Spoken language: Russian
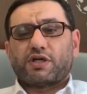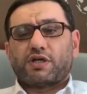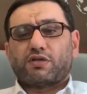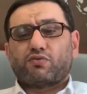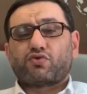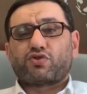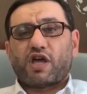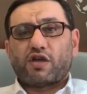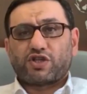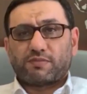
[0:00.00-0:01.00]
э,
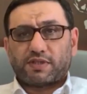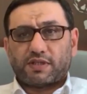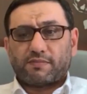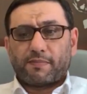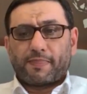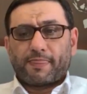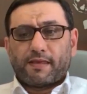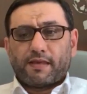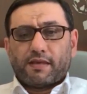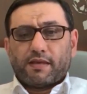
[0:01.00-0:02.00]
нуждающимся
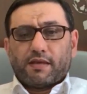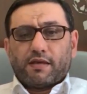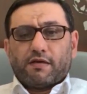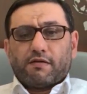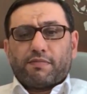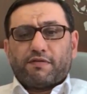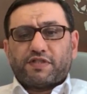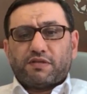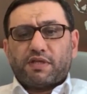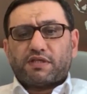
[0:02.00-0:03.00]

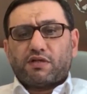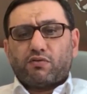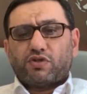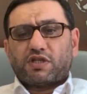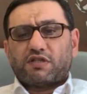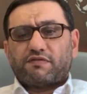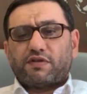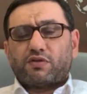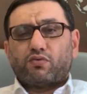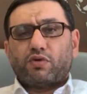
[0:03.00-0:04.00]
повсеместно люди
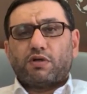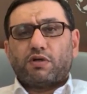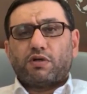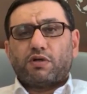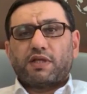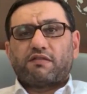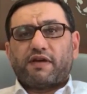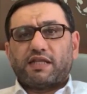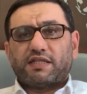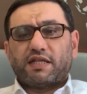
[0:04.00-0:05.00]
развернули
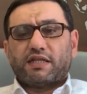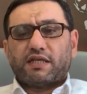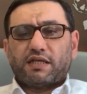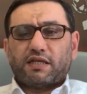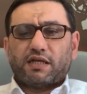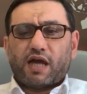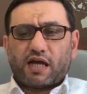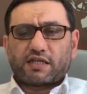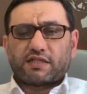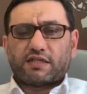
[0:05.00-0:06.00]
благотворительные э,
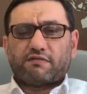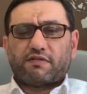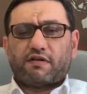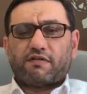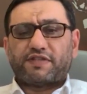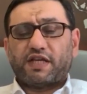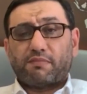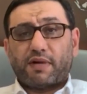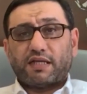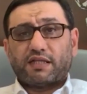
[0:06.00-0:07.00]
акции. Во всех
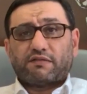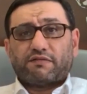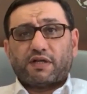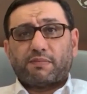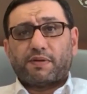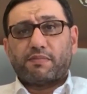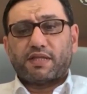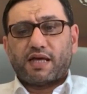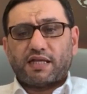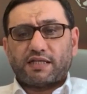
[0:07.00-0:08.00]
молитвах
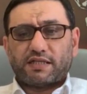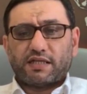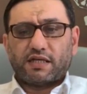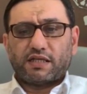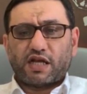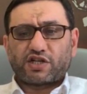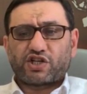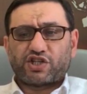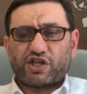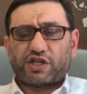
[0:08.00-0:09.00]
поминались э,
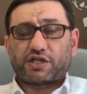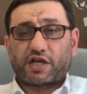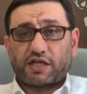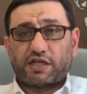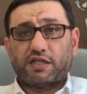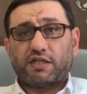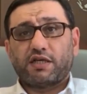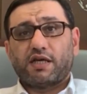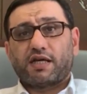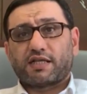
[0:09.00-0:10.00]
наши
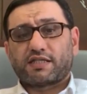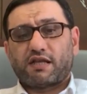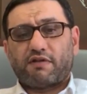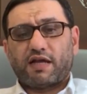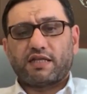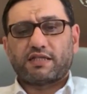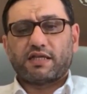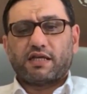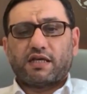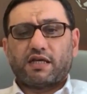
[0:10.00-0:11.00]
шахиды, раздавались,
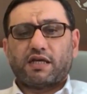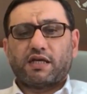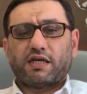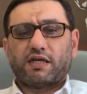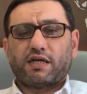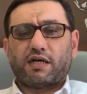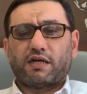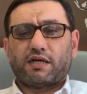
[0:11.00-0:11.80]
э,